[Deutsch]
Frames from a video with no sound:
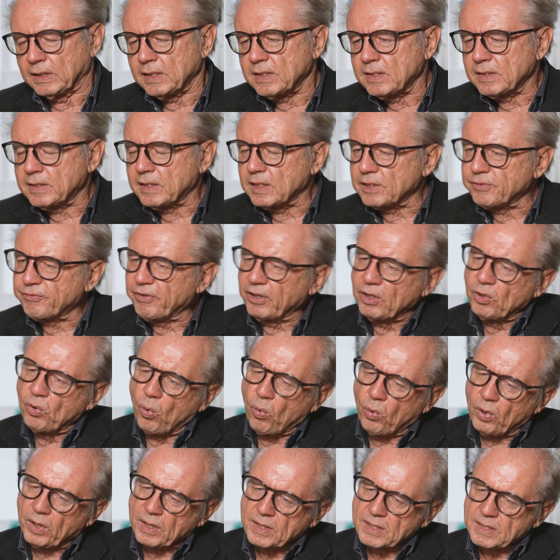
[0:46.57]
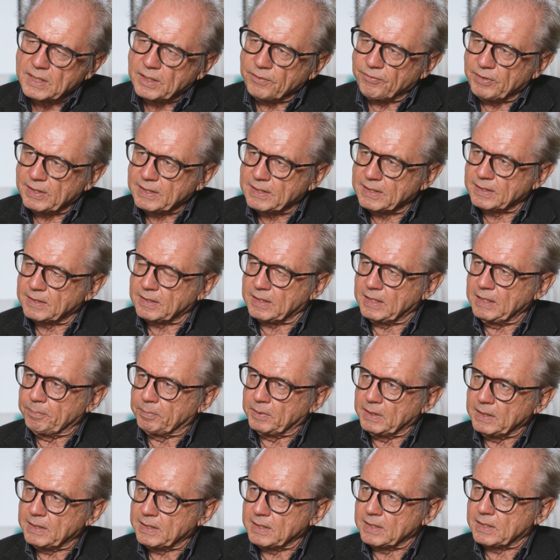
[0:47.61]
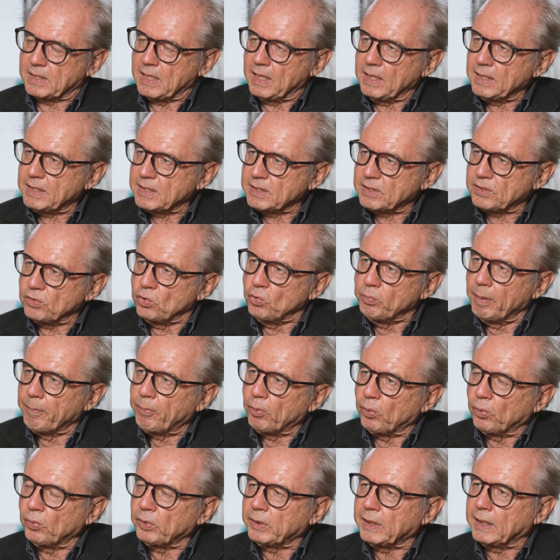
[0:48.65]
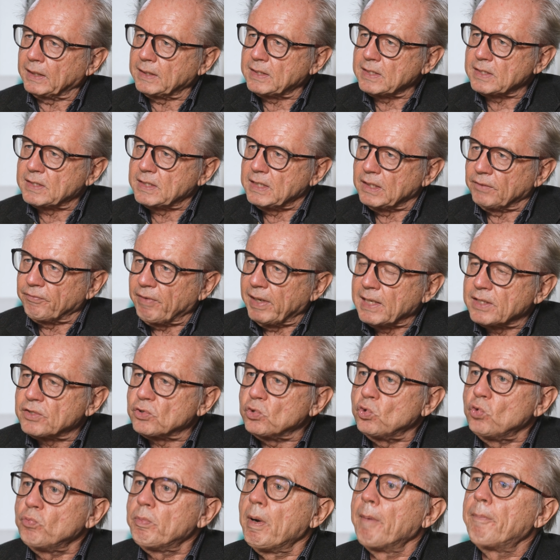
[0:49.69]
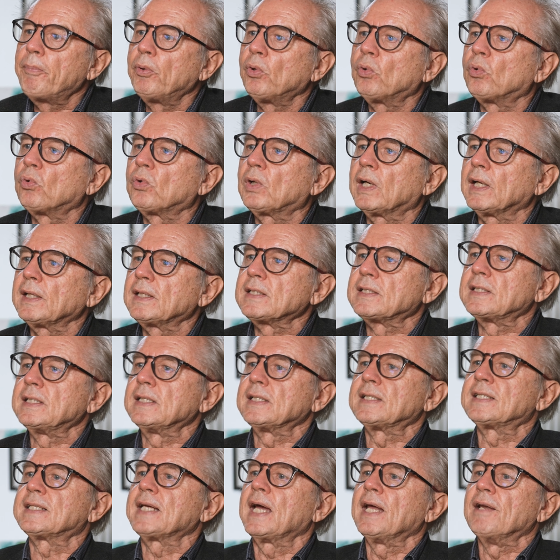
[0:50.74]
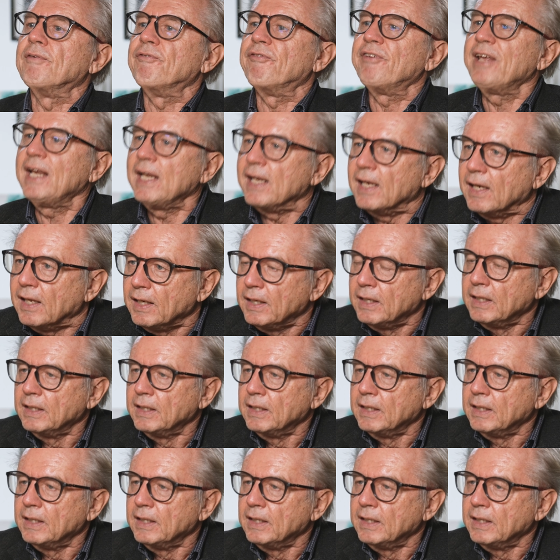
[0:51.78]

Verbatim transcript: Das ist das Verlogenste, was es gibt. Dieses Land ist überbürokratisiert, weil es überbürokratisiert sein will.